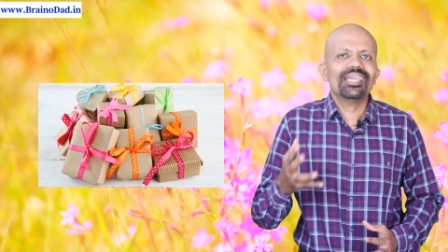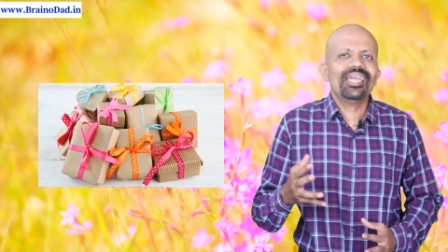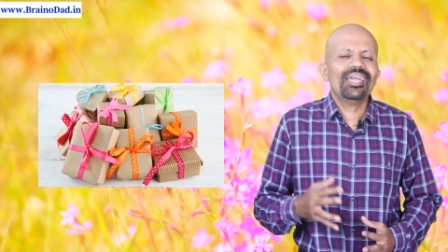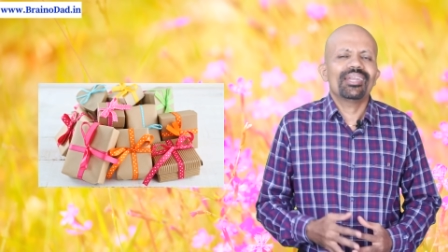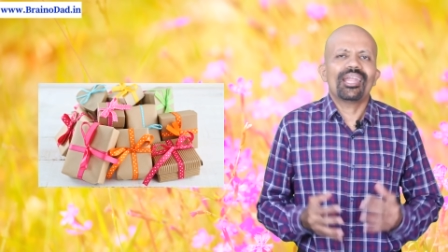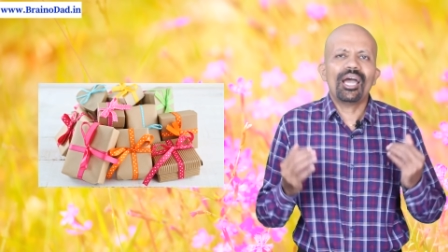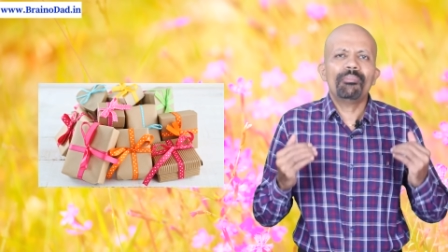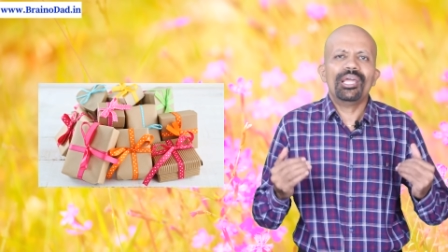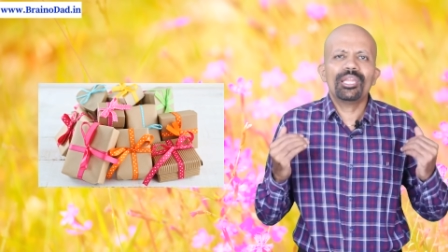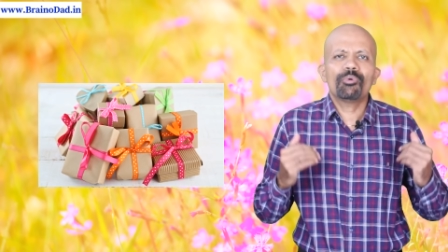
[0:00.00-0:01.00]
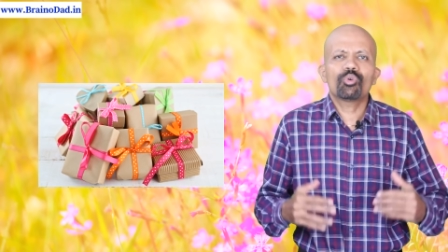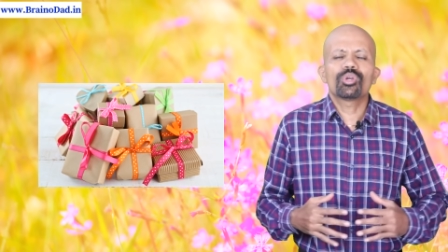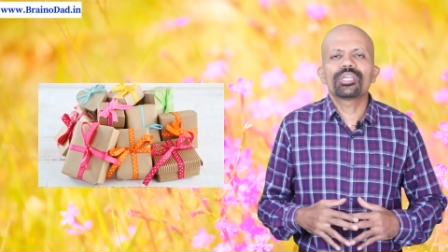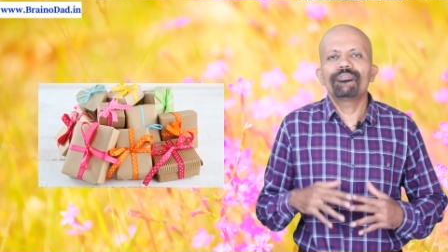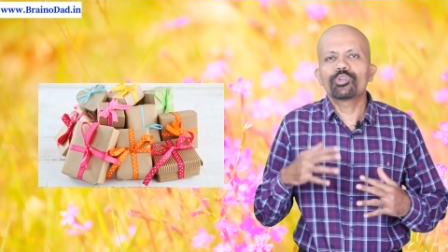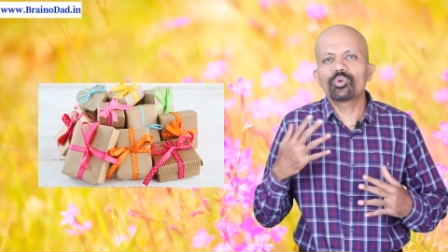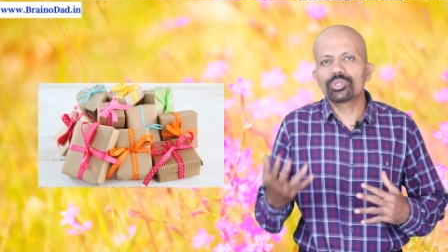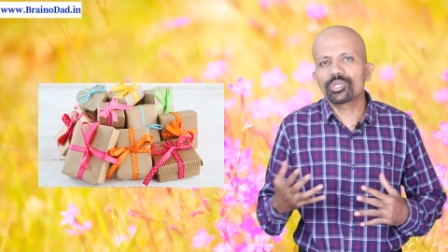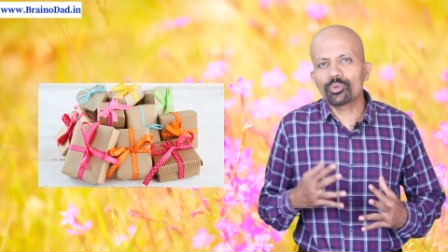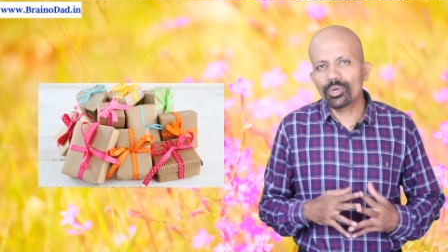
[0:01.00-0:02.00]
ஏன் நாமளே நமக்கு ஒரு கிஃப்ட்
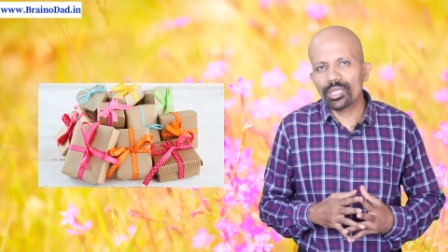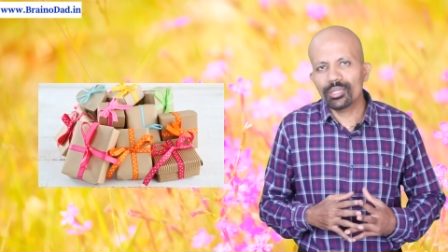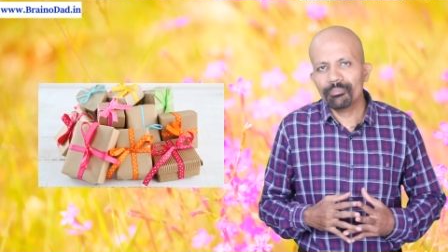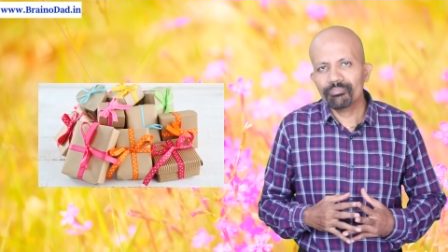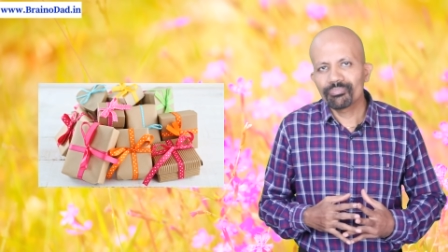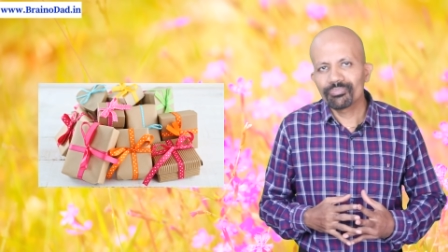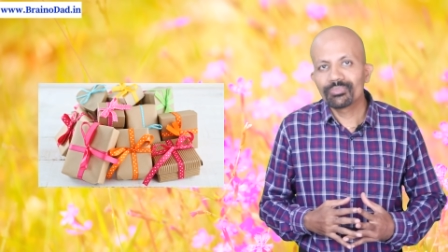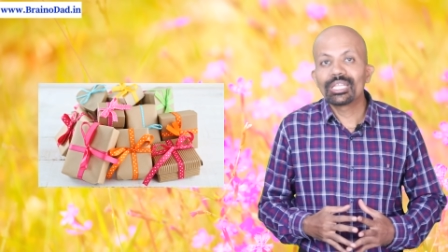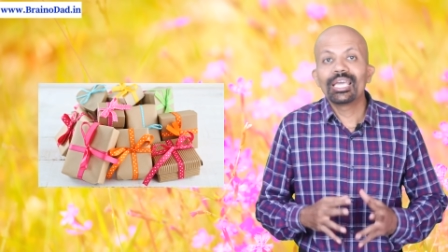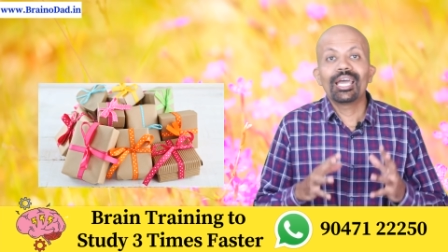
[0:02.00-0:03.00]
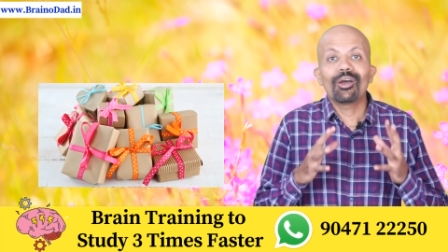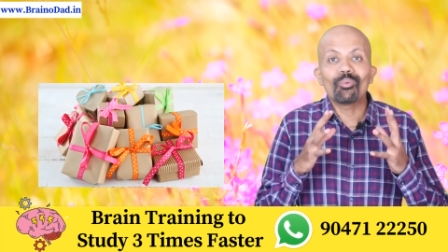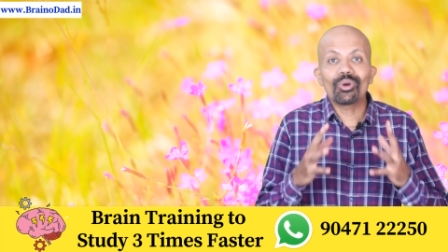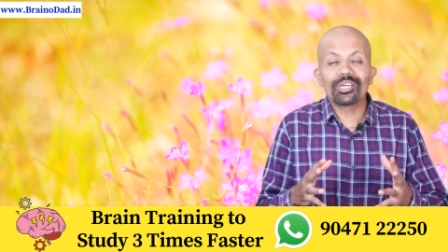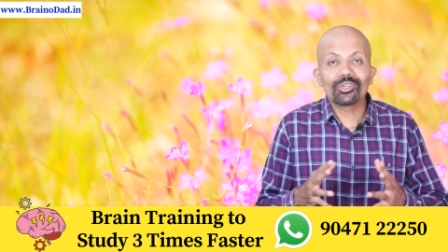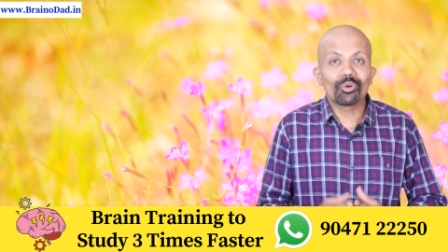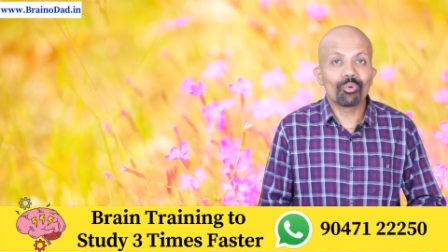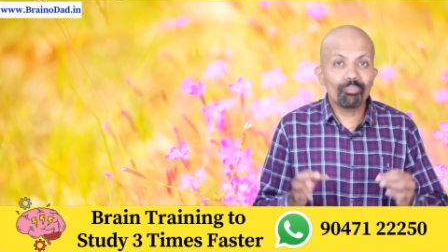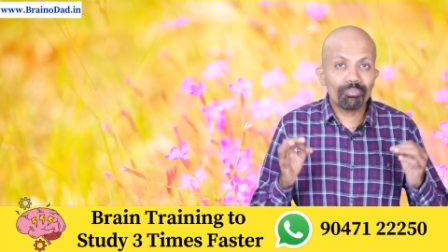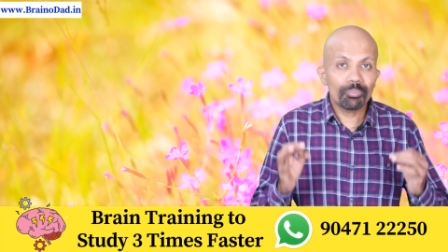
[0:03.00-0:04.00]
கொடுத்துக்கூடாது உங்களுக்கு
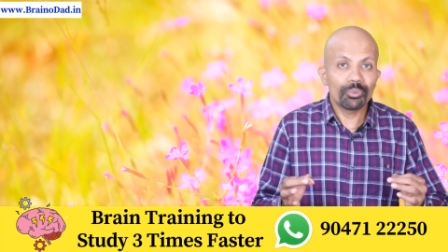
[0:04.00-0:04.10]
ரொம்ப